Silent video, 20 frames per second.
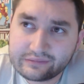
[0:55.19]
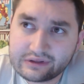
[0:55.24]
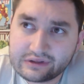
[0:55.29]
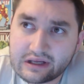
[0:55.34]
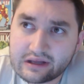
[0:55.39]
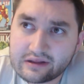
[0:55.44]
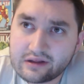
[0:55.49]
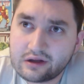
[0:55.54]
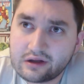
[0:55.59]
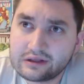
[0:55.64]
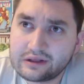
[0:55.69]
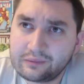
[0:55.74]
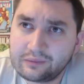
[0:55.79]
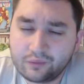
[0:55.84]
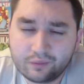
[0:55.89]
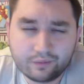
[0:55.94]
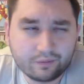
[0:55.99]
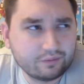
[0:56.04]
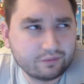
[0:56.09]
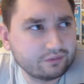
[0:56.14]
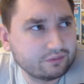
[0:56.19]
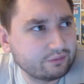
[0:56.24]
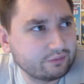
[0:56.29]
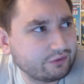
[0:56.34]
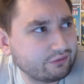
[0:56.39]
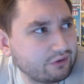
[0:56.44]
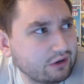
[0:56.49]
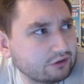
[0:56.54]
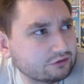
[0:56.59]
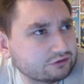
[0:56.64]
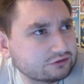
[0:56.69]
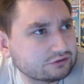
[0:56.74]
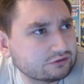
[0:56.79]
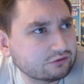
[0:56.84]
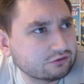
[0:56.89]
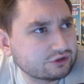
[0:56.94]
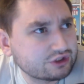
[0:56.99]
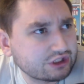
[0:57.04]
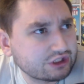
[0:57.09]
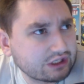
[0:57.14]
когда там бывают
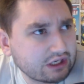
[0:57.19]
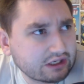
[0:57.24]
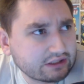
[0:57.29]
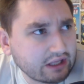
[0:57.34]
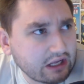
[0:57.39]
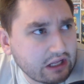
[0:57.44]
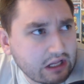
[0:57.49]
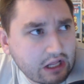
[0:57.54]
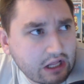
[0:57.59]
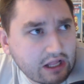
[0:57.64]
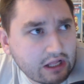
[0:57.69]
случаи, когда